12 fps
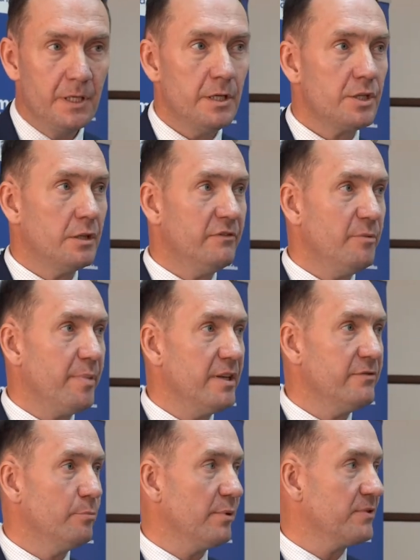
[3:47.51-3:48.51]
I szanowni
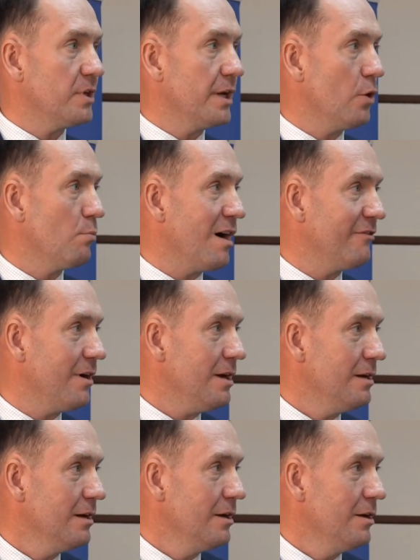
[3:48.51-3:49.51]
państwo, powstaje obawa